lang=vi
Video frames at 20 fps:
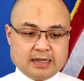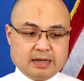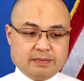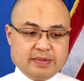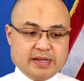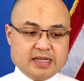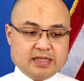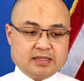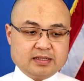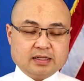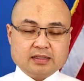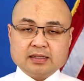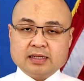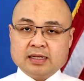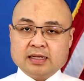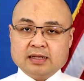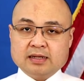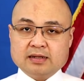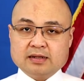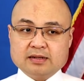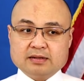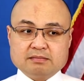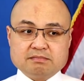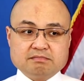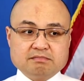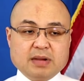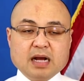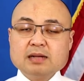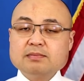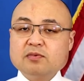đã bị th-
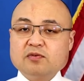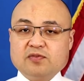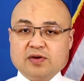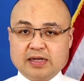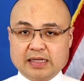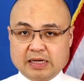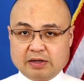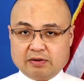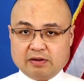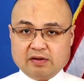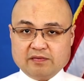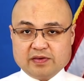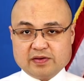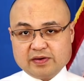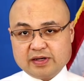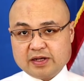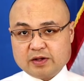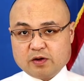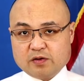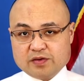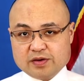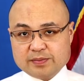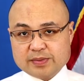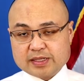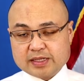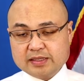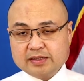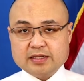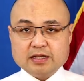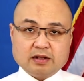uh, mất một phần nào đó vì vấn đề
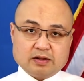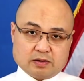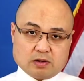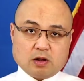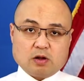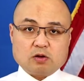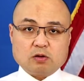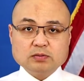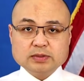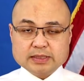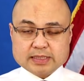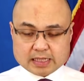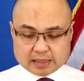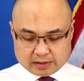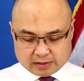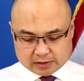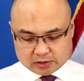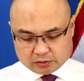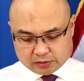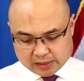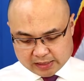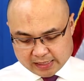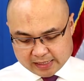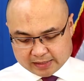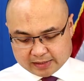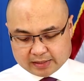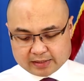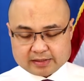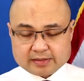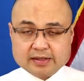Covid-19 thì họ, họ cũng sẽ nhận được cái số tiền
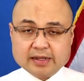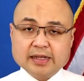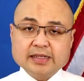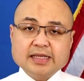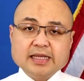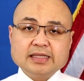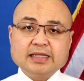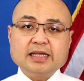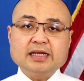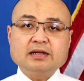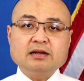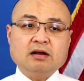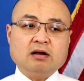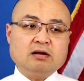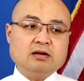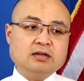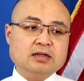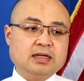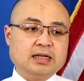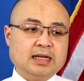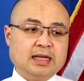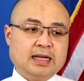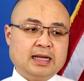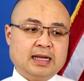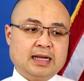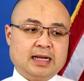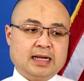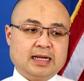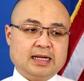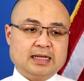này. Những cái chi tiết đó
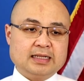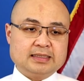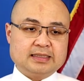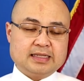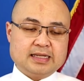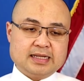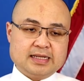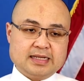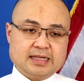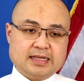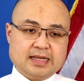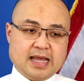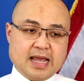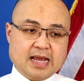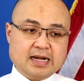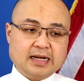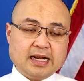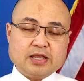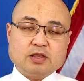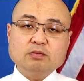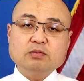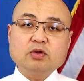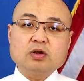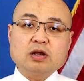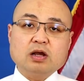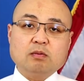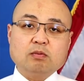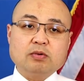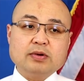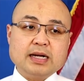uh, thì hiện nay chúng
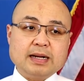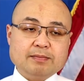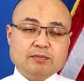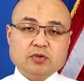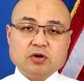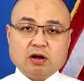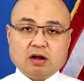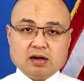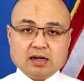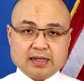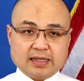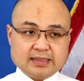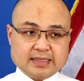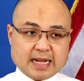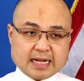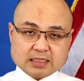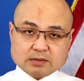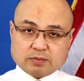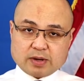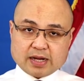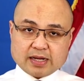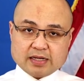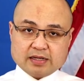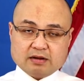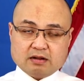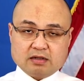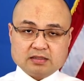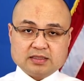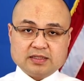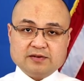tôi không có nắm rõ là cái tax
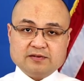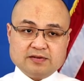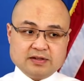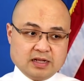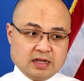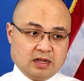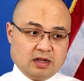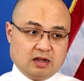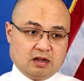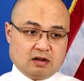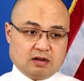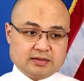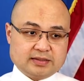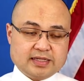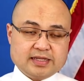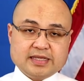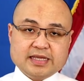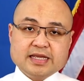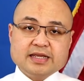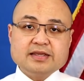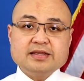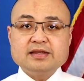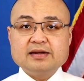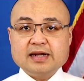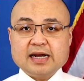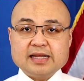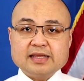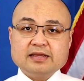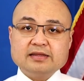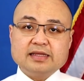bracket họ sẽ họ sẽ chia
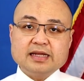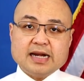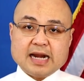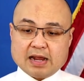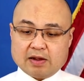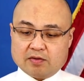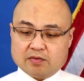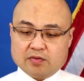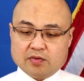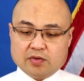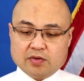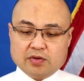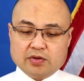ra như thế nào.